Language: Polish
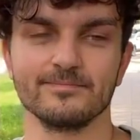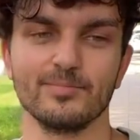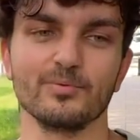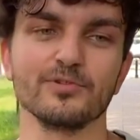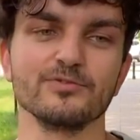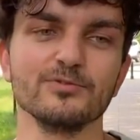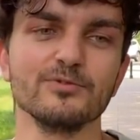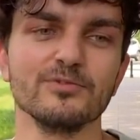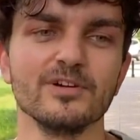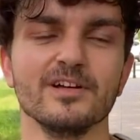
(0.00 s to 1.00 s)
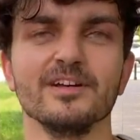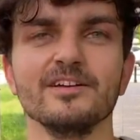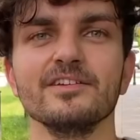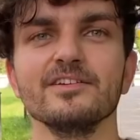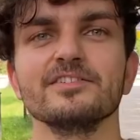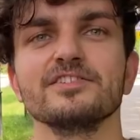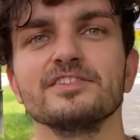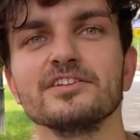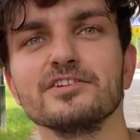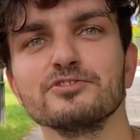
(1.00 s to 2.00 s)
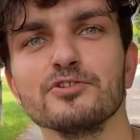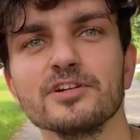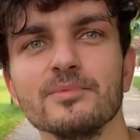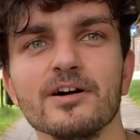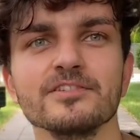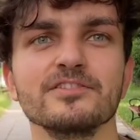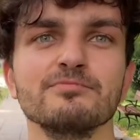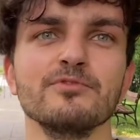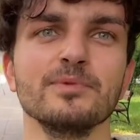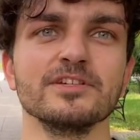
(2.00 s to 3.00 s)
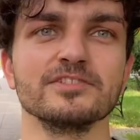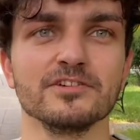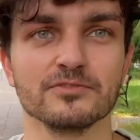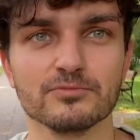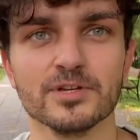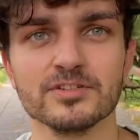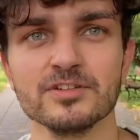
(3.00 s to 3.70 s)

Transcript: Po prostu jesteś nad jeziorem, a jesteśmy w mieście, rozumiesz?